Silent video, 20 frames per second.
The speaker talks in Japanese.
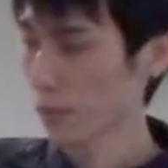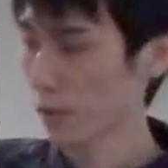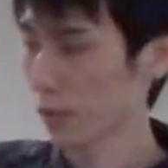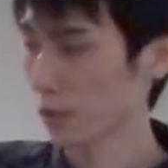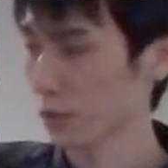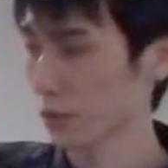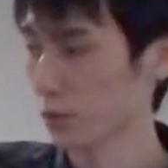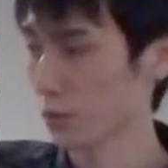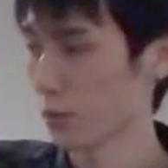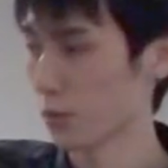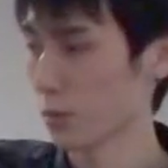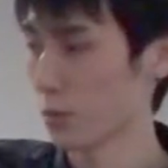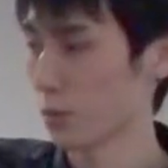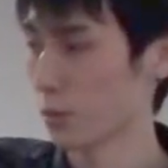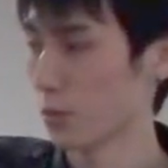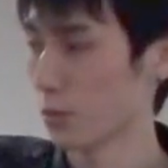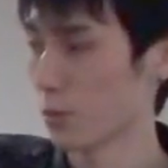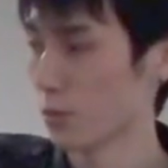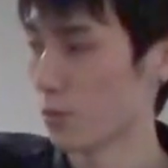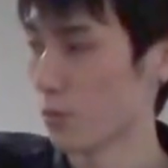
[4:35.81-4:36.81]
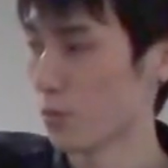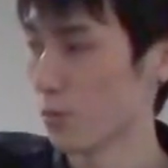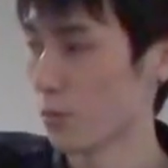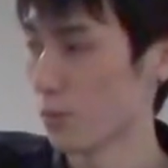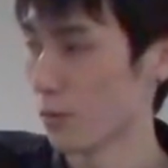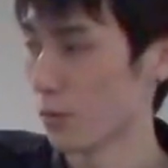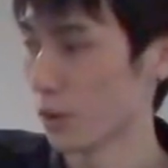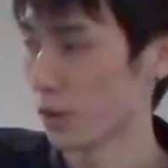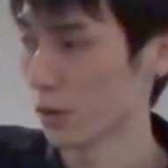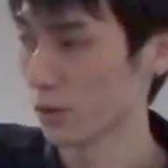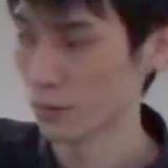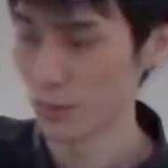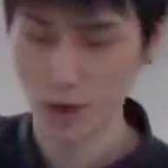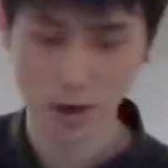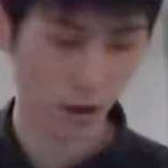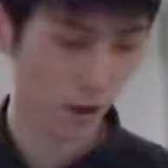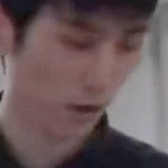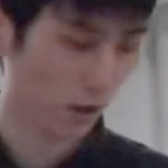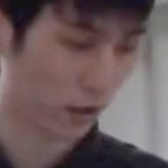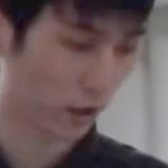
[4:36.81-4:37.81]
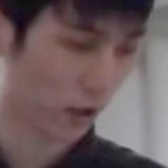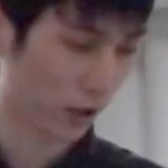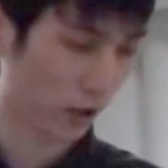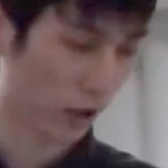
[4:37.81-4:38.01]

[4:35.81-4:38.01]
核の要例の範